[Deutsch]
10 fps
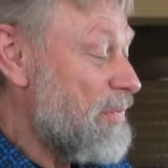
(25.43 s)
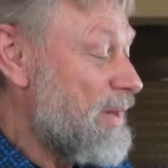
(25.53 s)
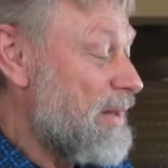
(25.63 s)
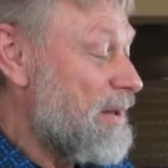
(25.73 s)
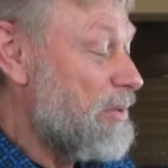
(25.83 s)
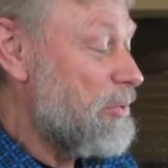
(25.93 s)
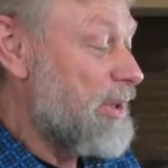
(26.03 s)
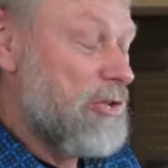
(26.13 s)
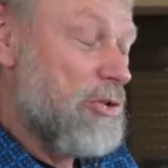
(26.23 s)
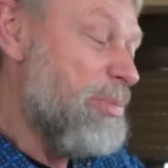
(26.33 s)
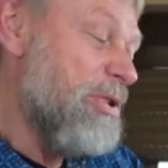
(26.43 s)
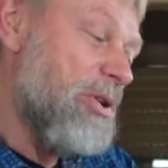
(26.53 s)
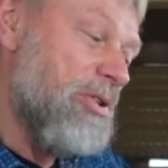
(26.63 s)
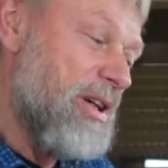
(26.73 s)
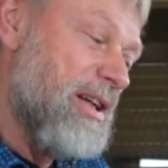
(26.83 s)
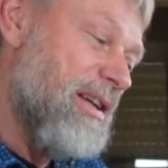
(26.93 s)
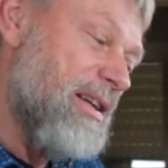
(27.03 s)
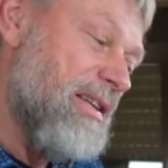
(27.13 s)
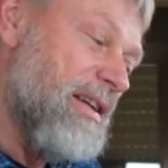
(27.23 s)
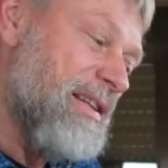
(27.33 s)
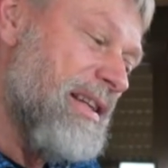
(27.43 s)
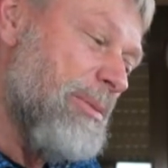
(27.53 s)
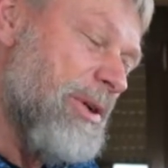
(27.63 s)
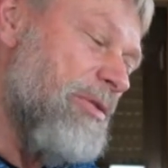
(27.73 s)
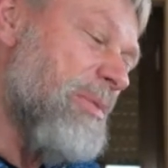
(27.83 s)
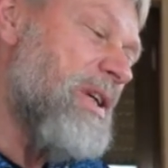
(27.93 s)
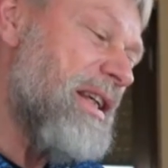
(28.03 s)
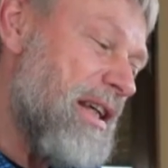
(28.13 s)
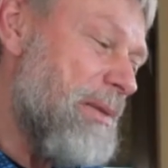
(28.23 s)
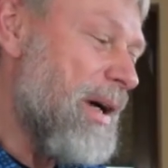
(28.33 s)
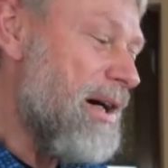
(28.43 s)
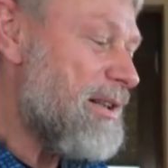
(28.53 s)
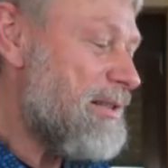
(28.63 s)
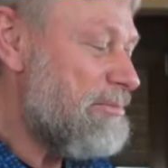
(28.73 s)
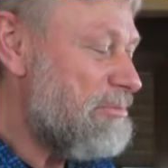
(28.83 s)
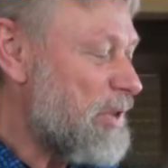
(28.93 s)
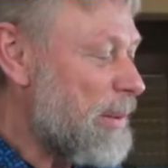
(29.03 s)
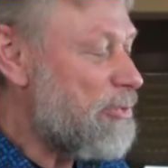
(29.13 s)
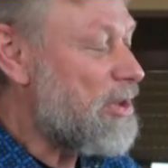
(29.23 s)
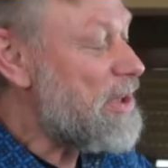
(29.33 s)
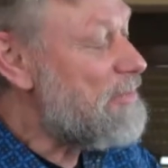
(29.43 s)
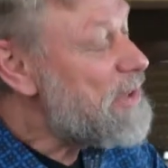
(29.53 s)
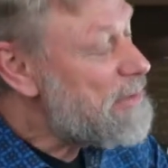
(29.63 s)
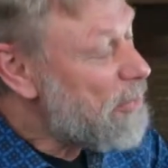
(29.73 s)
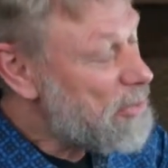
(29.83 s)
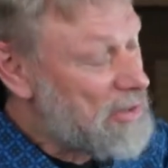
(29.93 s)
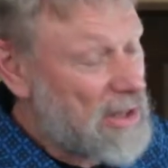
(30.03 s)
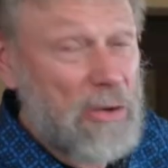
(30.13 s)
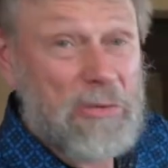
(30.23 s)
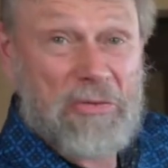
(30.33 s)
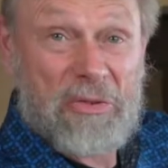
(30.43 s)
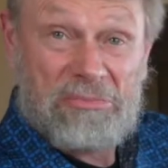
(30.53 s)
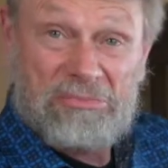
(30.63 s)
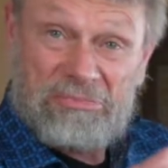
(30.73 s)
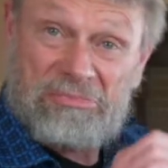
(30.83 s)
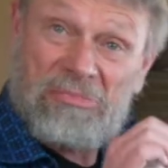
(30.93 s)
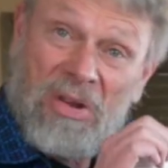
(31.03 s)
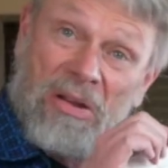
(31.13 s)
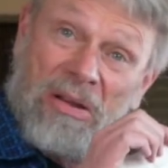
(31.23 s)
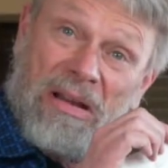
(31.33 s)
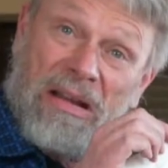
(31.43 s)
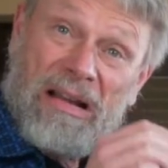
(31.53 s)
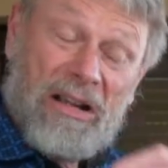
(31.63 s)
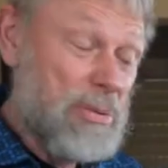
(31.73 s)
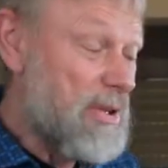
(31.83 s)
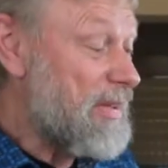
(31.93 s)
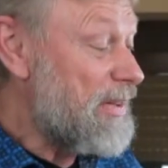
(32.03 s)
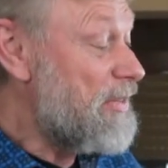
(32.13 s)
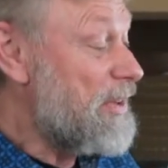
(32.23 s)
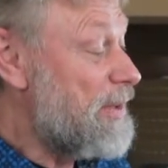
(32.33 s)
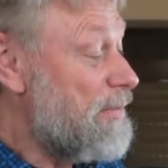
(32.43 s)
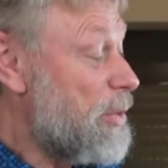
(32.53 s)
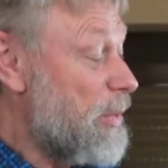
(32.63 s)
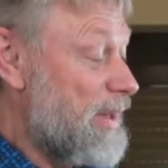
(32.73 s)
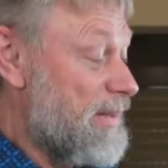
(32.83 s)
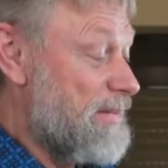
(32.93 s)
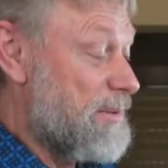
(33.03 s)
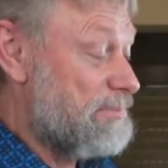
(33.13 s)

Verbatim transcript: Ja, und dann das Besondere, es hat jemand für mich gemacht. Ich habe sogar eine Widmung drauf. Ja, ist was ganz Individuelles.